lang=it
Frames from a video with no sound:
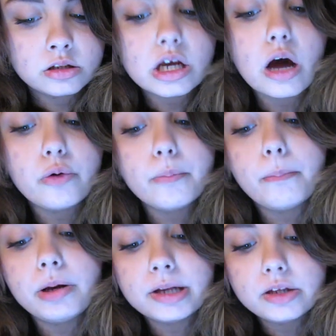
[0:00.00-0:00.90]
Ciao,
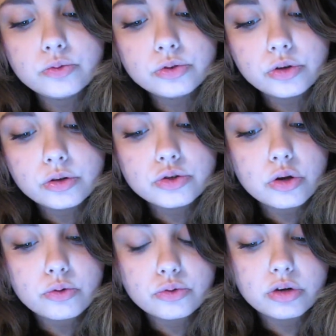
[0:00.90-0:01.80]
prima di tutto
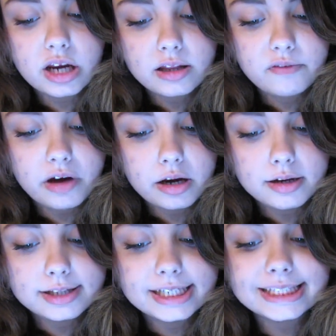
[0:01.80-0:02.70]
sono un tuo grande
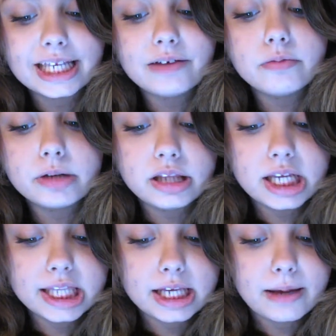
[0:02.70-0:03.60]
fan, ti scrivo per
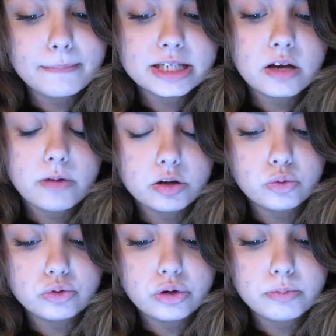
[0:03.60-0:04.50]
dirti che mi serve
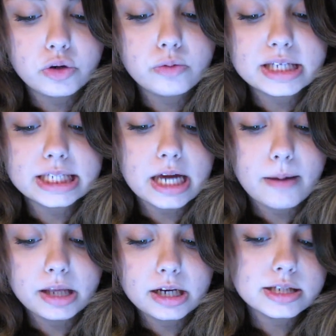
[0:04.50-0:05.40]
aiuto, il mio nome è
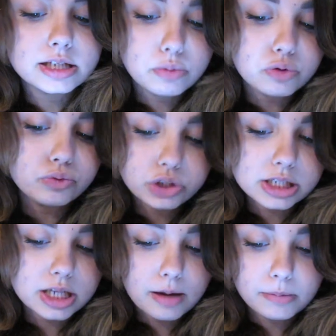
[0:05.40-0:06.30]
Samir e si
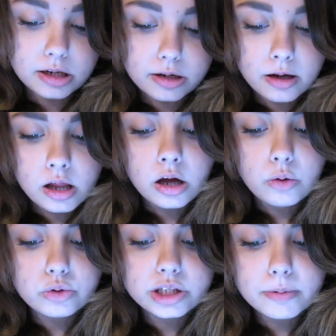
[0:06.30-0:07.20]
pronuncia Samir.
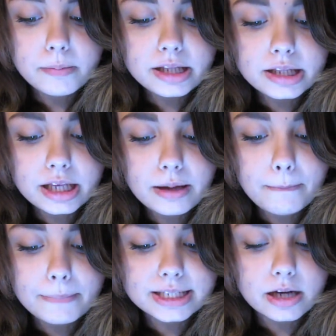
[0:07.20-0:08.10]
Ultimamente
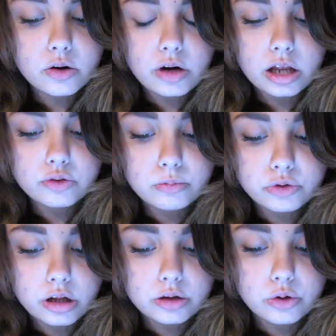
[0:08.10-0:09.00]
mi sta crollando il
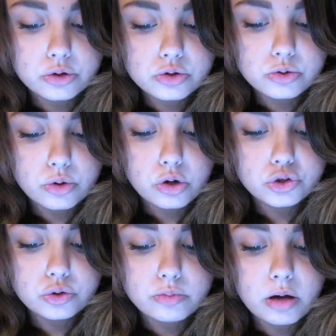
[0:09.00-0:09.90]
mondo addosso,
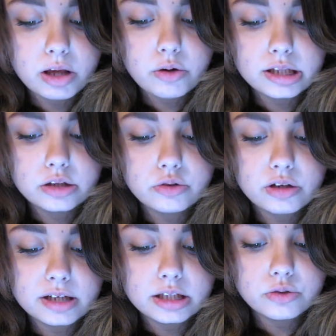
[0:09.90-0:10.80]
oggi un mio amico ha detto
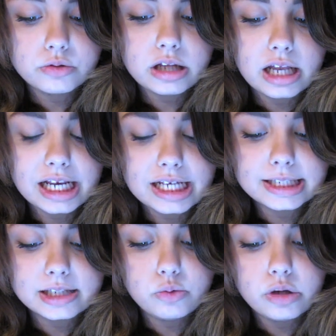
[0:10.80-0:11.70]
davanti a tutta la
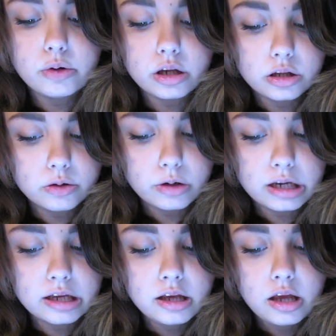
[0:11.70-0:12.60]
classe lui è
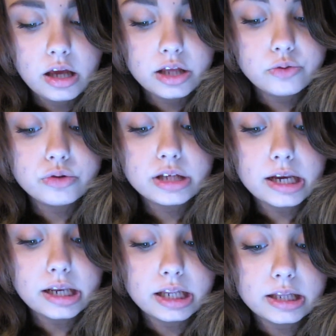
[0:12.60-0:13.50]
orecchione e tutti
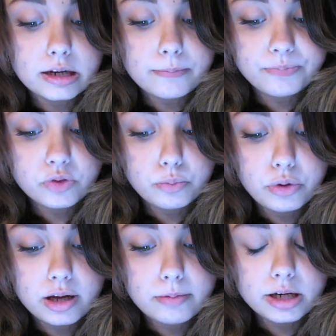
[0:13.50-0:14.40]
a ridere, non
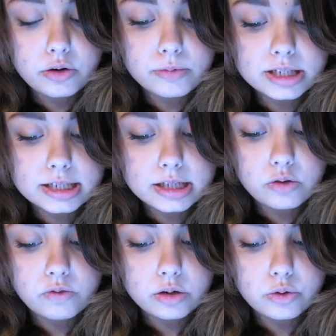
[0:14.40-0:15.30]
puoi capire come sia
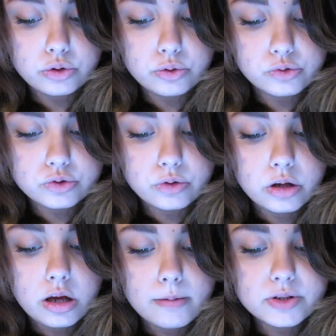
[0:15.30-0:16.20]
stato vergognoso,
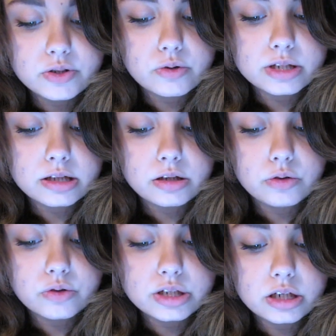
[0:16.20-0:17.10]
mi sono
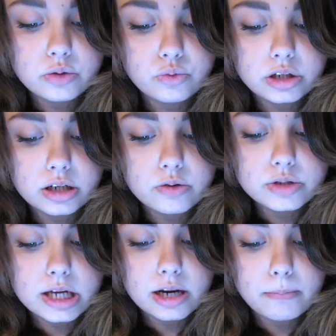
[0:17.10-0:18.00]
sentito così inutile e
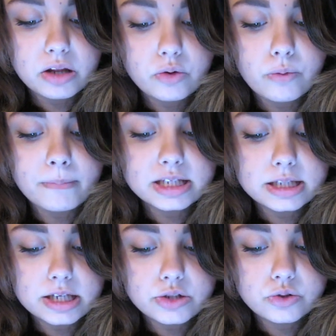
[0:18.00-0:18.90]
così arrabbiato con me
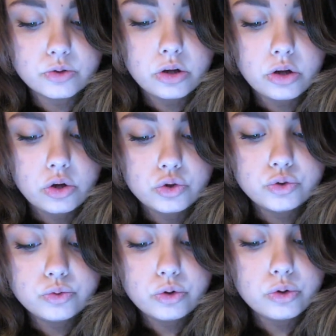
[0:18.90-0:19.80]
stesso,
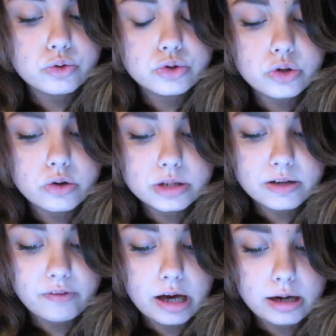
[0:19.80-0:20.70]
Giuro non so
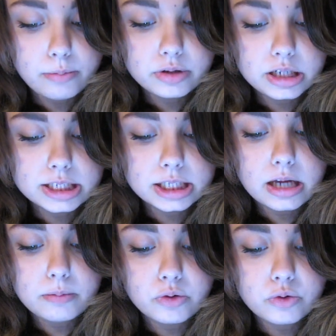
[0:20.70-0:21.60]
cosa fare, potresti
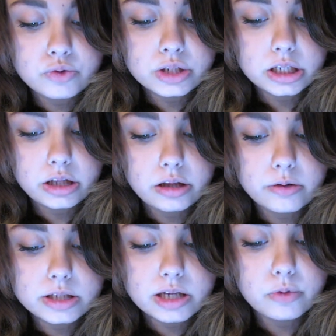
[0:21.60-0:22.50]
darmi un
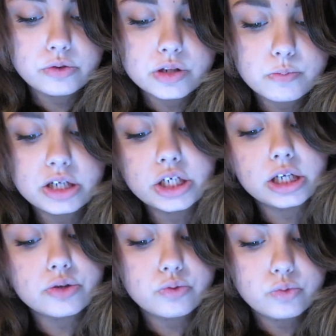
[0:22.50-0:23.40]
consiglio, sei molto
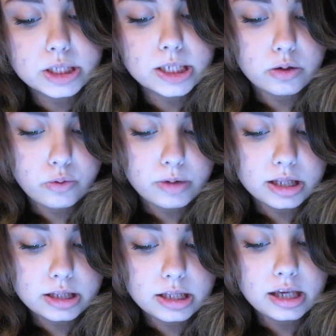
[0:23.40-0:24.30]
esplicita su questi
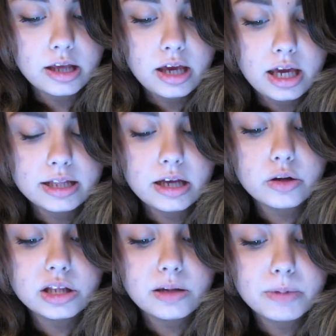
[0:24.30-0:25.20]
argomenti e dai
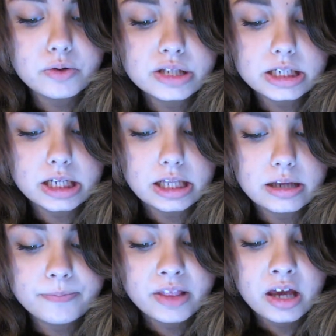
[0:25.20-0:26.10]
ottimi
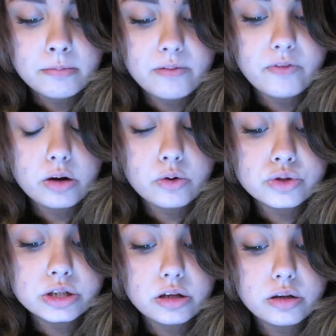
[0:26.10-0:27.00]
consigli, ma vorrei un
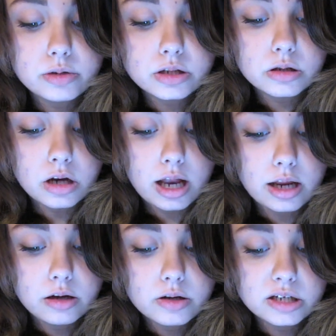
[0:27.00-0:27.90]
consiglio
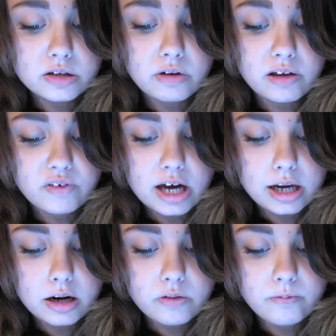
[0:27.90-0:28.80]
personale, cosa dovrei
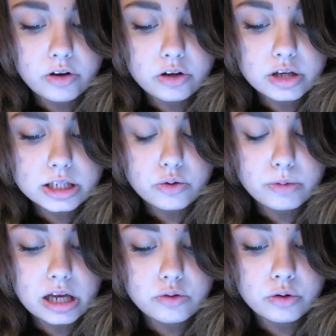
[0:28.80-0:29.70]
fare? Non voglio essere
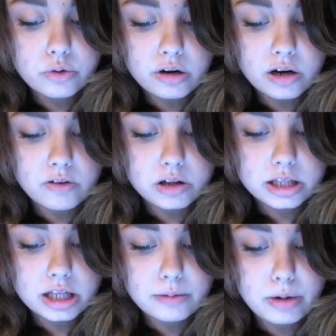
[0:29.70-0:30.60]
umiliato ancora una
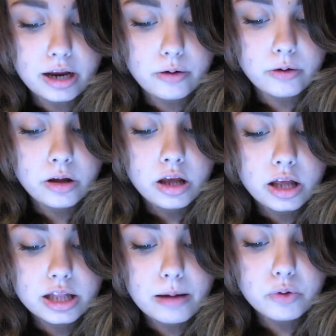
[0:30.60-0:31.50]
volta, ti prego,
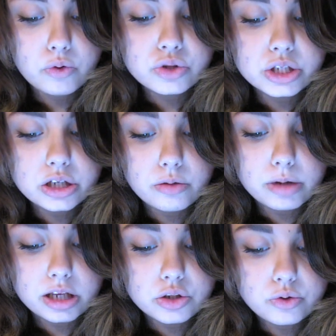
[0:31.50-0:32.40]
dammi un consiglio
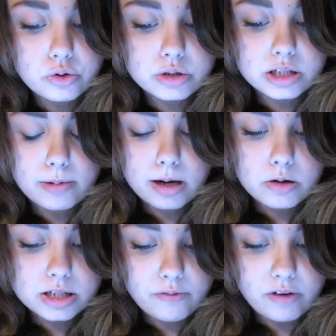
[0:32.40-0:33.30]
perché giuro non saprei
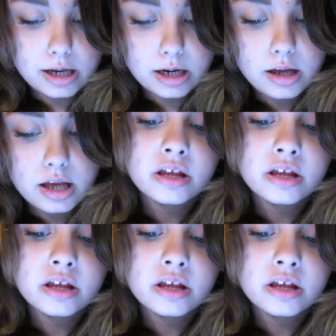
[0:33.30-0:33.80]
cosa fare.